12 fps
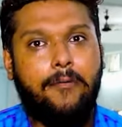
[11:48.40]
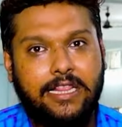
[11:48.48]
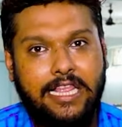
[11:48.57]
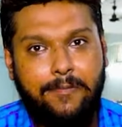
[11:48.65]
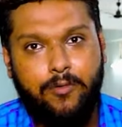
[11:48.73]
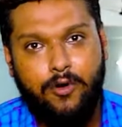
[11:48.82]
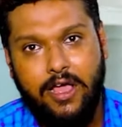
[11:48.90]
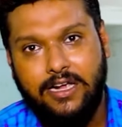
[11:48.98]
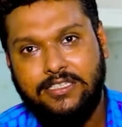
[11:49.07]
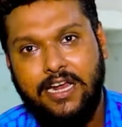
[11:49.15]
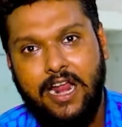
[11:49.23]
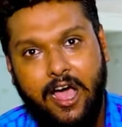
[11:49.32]
আমাদের
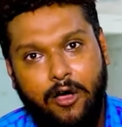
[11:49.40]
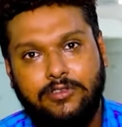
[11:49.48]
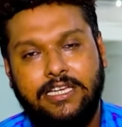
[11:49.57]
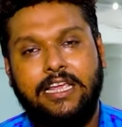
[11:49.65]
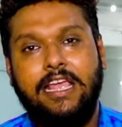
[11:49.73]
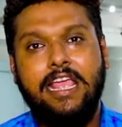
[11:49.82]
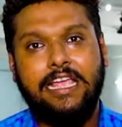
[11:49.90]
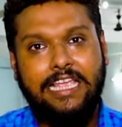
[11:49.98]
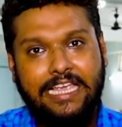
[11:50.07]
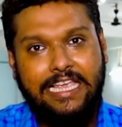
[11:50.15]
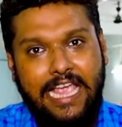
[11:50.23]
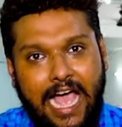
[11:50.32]
প্রোডাকশন হাউসে
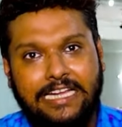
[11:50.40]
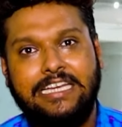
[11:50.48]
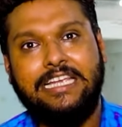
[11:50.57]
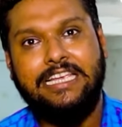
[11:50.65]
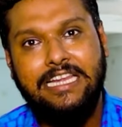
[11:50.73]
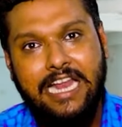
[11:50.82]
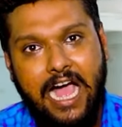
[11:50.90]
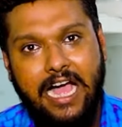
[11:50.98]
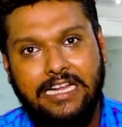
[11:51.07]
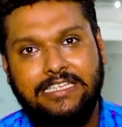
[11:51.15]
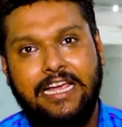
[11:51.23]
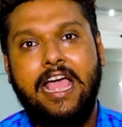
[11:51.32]
কি কি আছে কি না
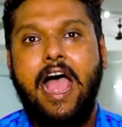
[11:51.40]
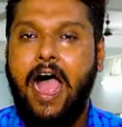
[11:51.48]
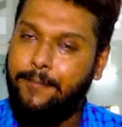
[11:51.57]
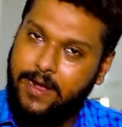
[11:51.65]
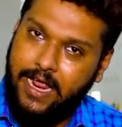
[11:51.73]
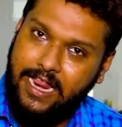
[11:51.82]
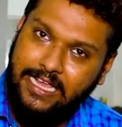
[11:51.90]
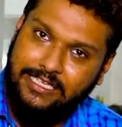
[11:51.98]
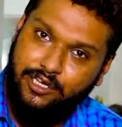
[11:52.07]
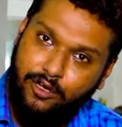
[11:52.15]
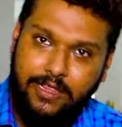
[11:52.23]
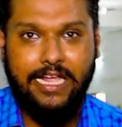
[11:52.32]
আছে আপনারা
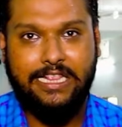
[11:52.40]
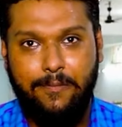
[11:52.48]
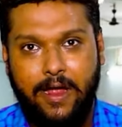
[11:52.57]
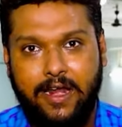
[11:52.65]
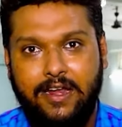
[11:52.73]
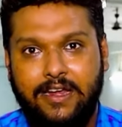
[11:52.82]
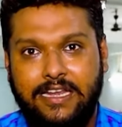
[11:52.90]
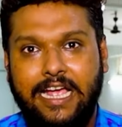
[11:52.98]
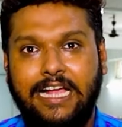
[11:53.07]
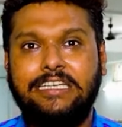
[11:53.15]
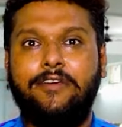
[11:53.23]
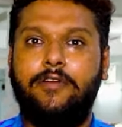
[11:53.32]
এসেও দেখতে পারেন
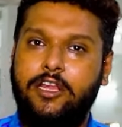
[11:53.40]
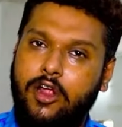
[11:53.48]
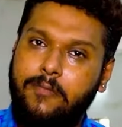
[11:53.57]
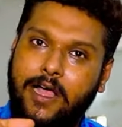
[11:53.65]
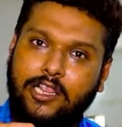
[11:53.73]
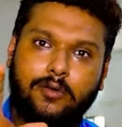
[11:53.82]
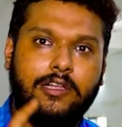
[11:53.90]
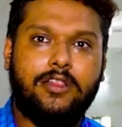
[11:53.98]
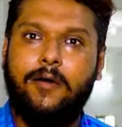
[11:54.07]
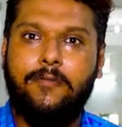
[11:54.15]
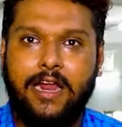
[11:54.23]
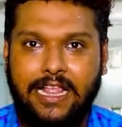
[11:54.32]
ঠিক আছে ভিডিওর মাধ্যমে
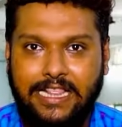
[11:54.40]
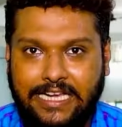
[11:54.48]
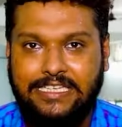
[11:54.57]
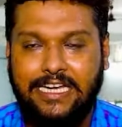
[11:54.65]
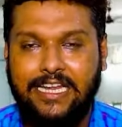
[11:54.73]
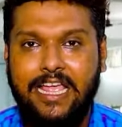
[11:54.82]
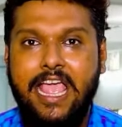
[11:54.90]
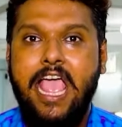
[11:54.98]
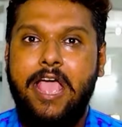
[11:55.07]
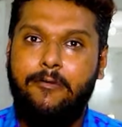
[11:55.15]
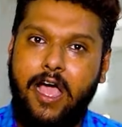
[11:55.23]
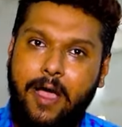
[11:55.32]
তো আপনারা দেখছেনই
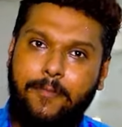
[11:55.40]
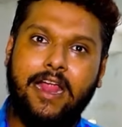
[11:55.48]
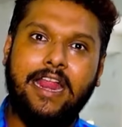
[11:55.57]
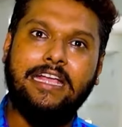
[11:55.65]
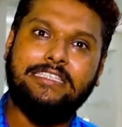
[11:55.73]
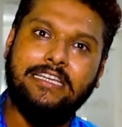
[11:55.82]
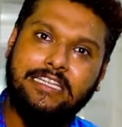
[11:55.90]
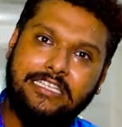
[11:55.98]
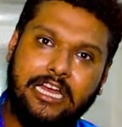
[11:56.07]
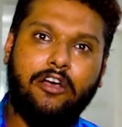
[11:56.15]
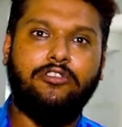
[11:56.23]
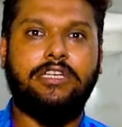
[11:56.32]
এবং আপনারা এসে
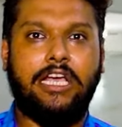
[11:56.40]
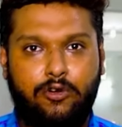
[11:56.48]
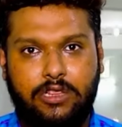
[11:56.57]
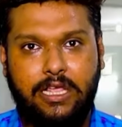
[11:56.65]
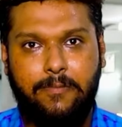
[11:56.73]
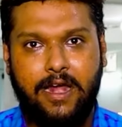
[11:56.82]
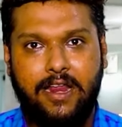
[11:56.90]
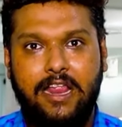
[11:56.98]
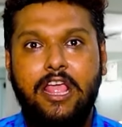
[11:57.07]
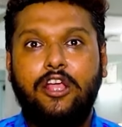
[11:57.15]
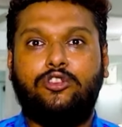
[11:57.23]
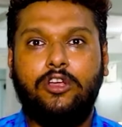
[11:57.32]
নিজেরাও চেক করতে পারেন
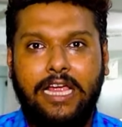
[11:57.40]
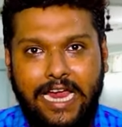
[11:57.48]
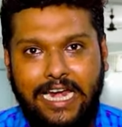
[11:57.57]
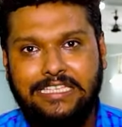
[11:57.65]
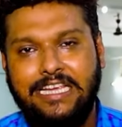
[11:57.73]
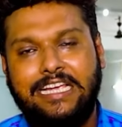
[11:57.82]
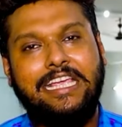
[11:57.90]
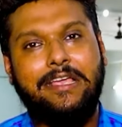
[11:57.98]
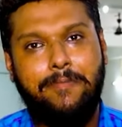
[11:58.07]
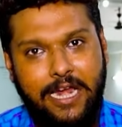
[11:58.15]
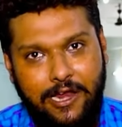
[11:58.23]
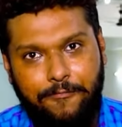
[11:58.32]
তো এর যে কি
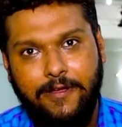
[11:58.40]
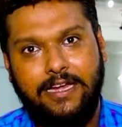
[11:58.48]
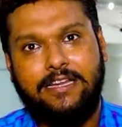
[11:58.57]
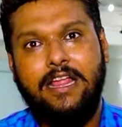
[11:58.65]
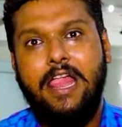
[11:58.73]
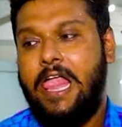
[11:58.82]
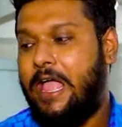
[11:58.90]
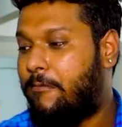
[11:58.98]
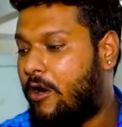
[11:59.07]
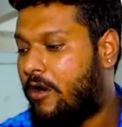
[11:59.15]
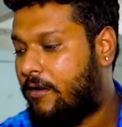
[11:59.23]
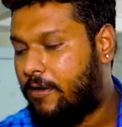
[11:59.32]
বেনিফিট
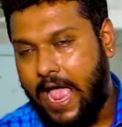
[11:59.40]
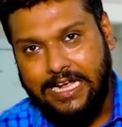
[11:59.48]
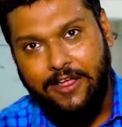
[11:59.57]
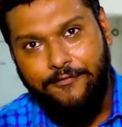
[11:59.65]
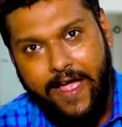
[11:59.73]
এবং একটা